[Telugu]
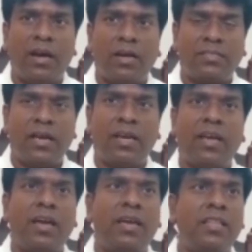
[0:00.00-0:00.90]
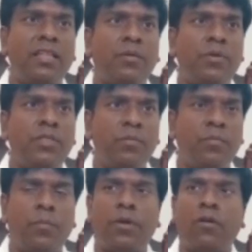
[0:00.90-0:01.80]
అసాంఘిక ఏదైతే
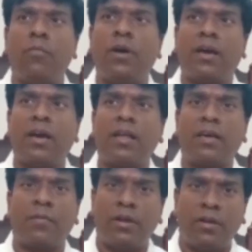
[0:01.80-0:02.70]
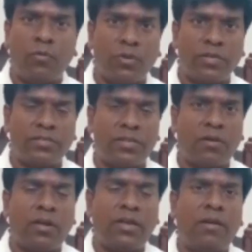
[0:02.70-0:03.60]
బెదిరింపు ప్రలోభాల కార్యక్రమాలు ఎవరు చేసినా
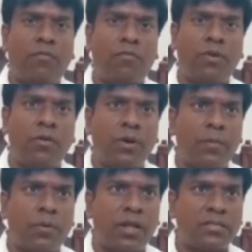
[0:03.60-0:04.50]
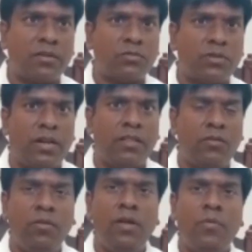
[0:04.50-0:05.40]
కూడా ఎవ్వరు భయపడాల్సిన అవసరం లేదు